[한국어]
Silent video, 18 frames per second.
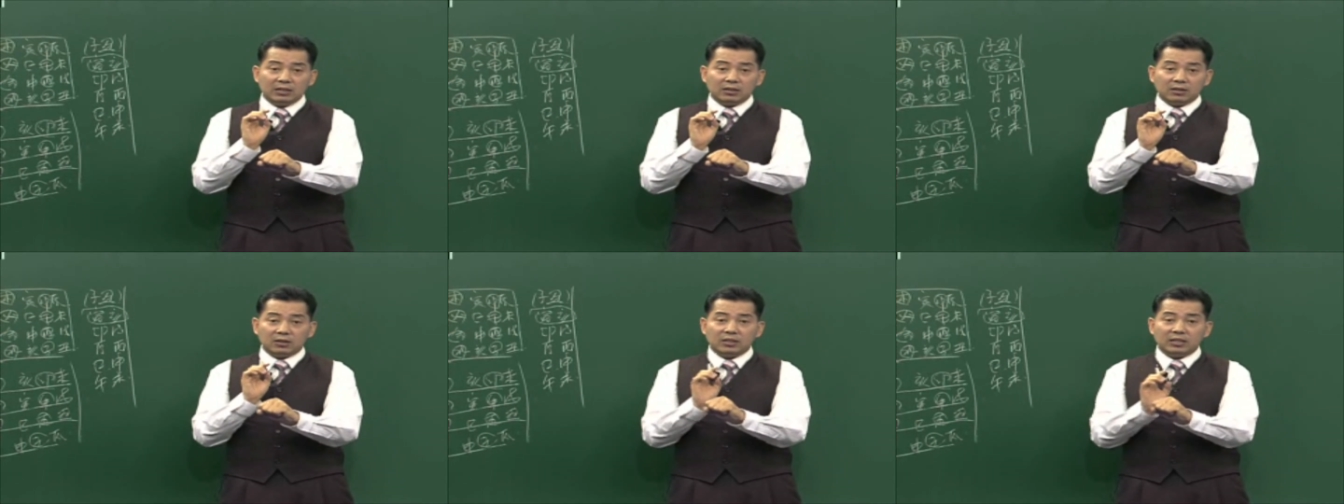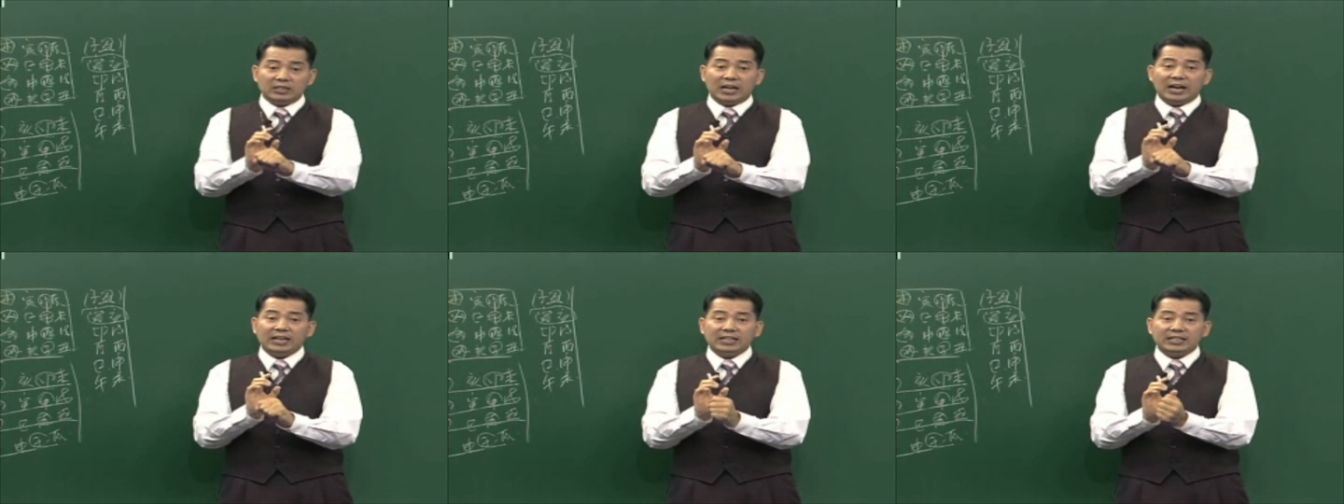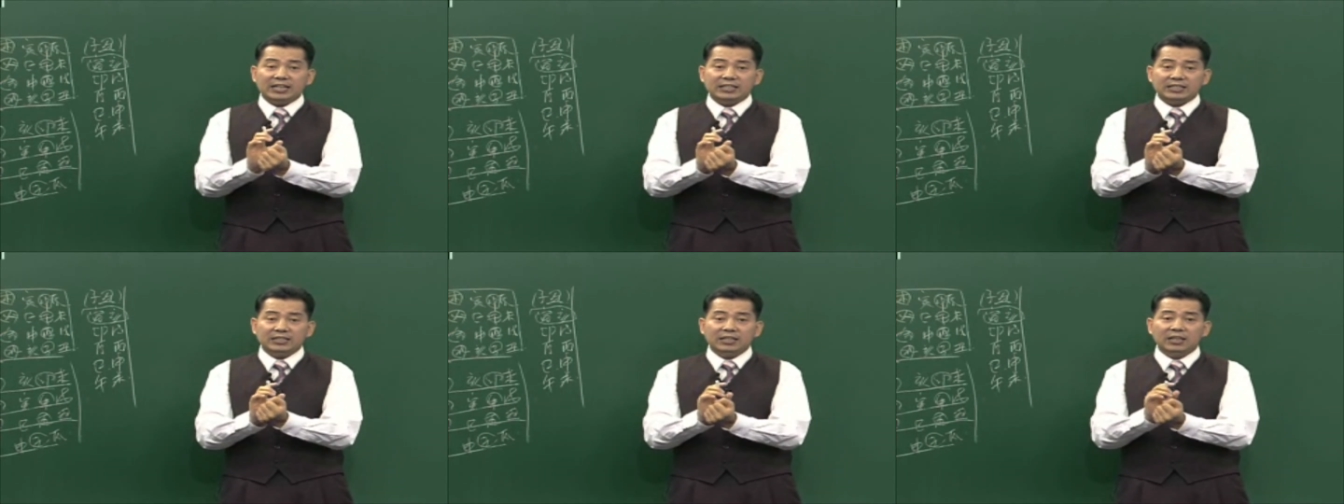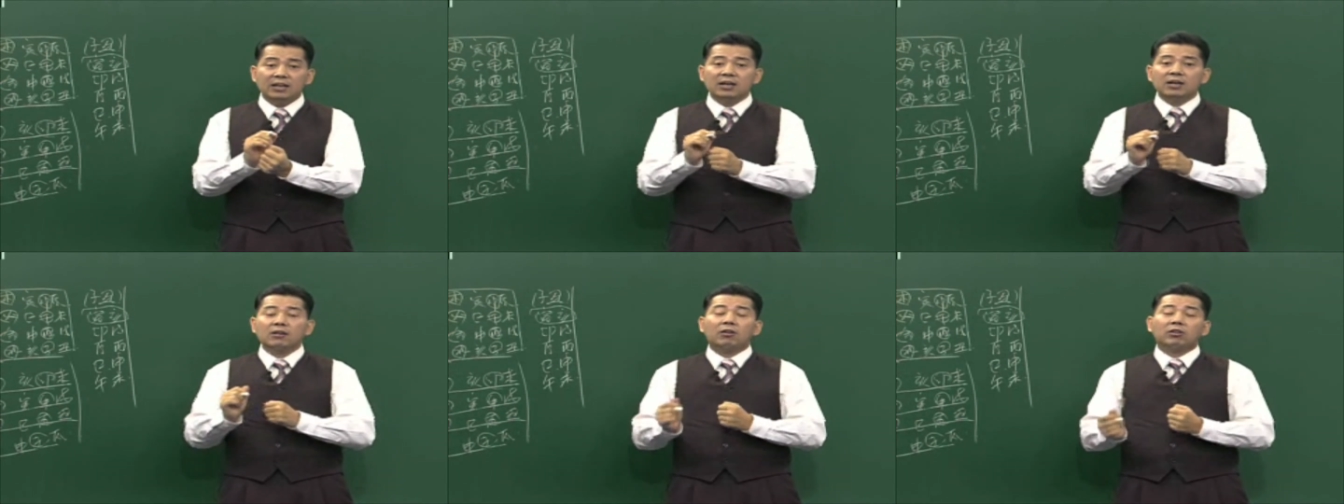그러나 자기 자신이
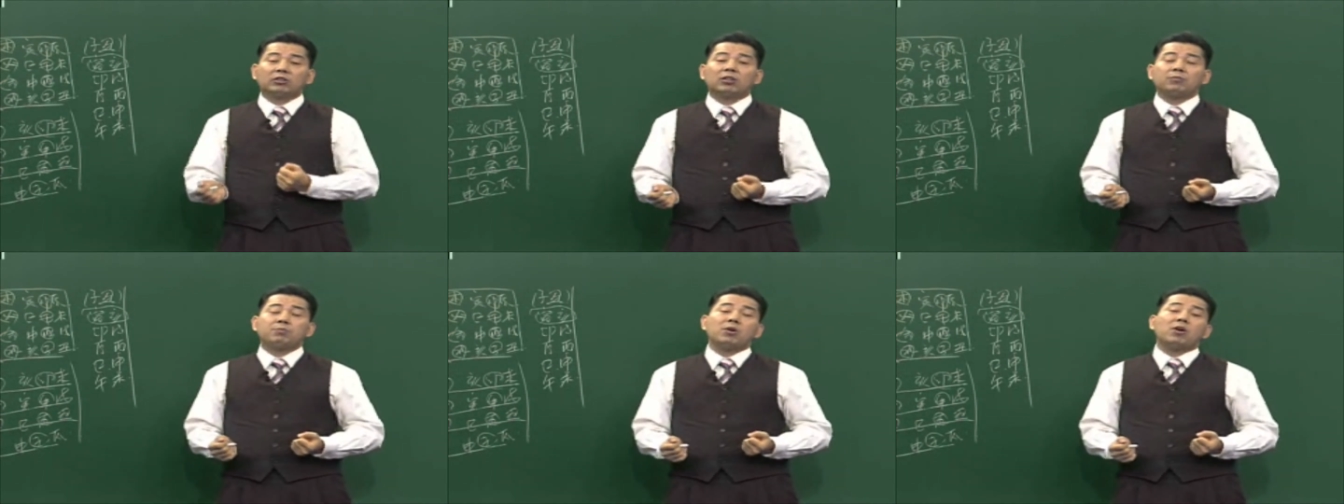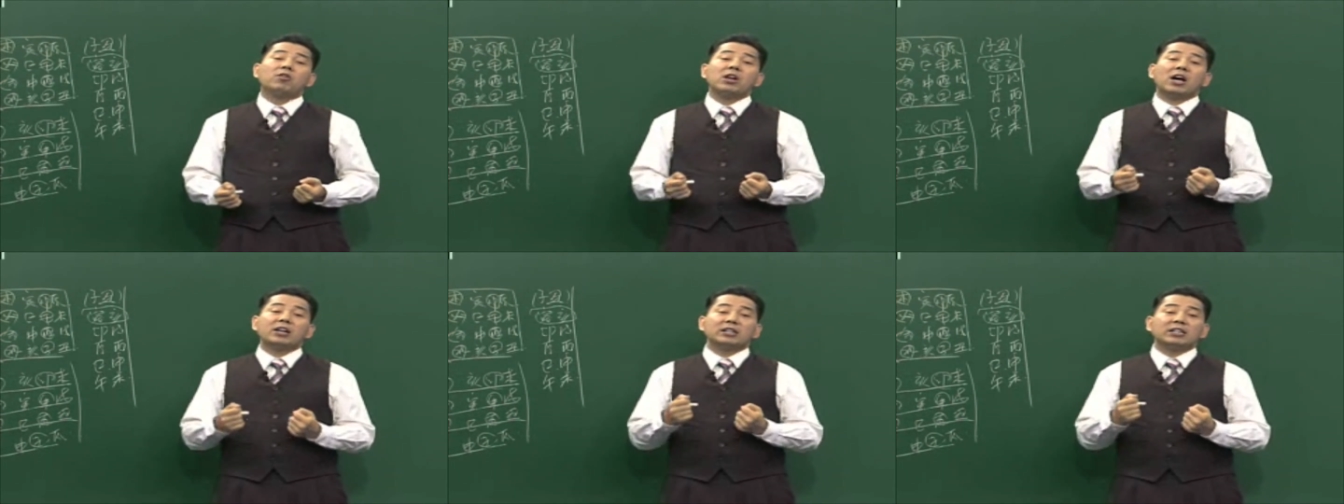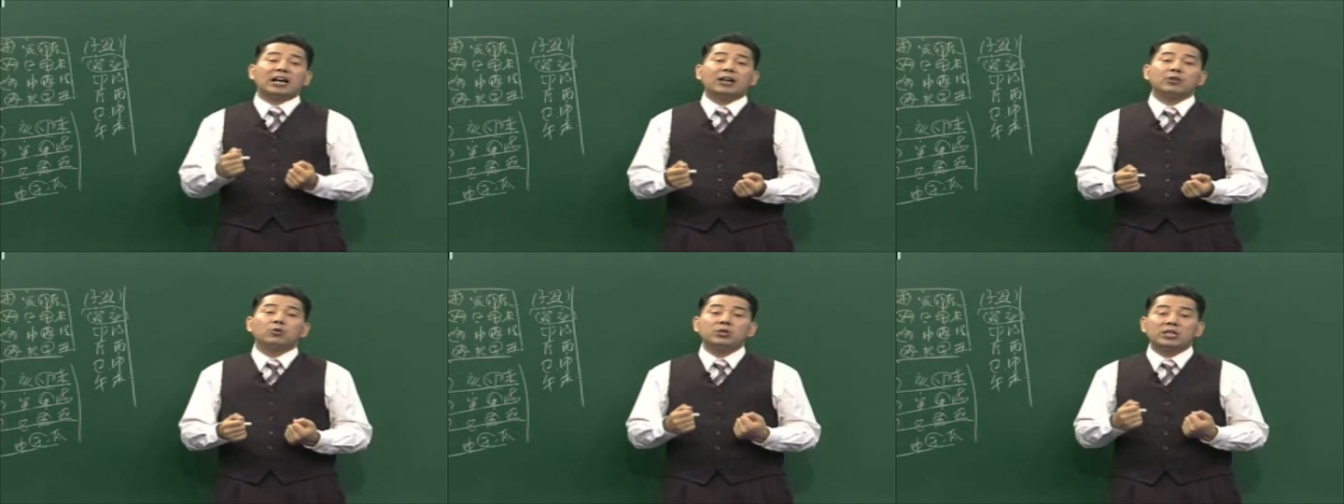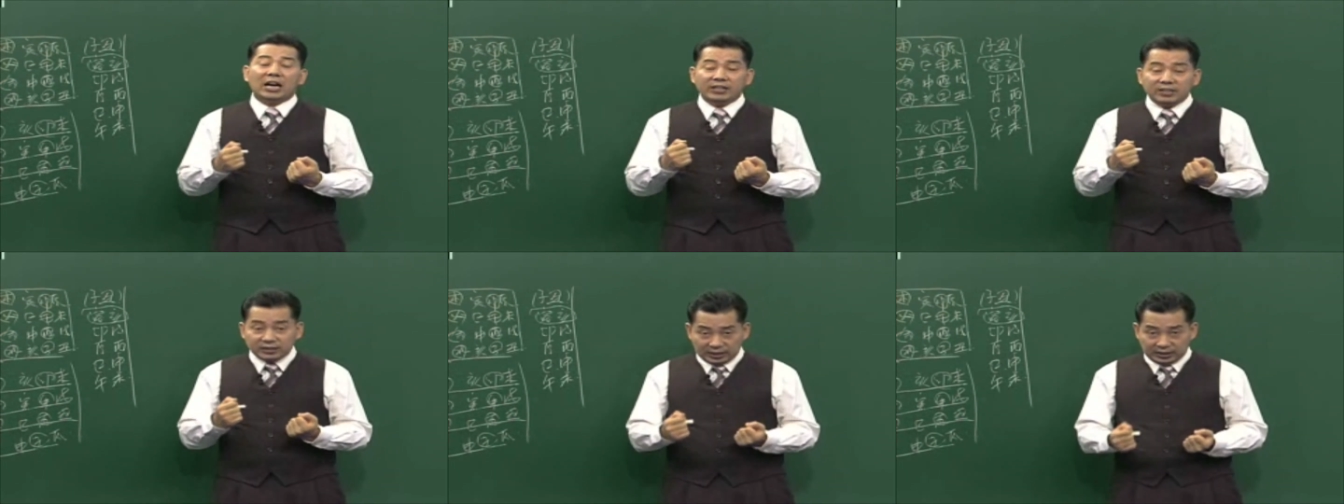어떤 변화를 가져오지
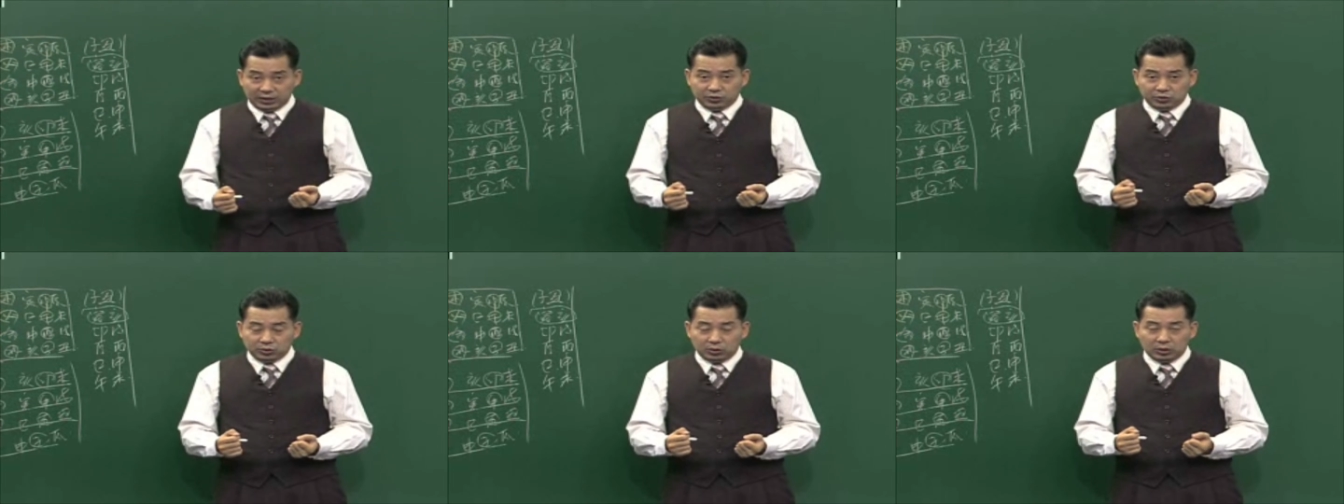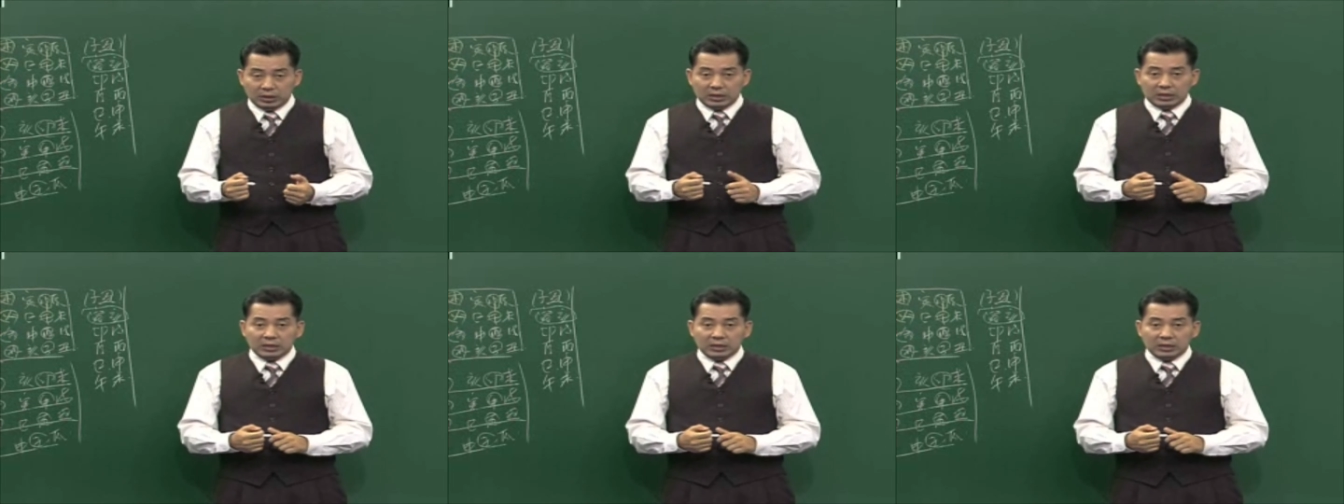않는다겠죠.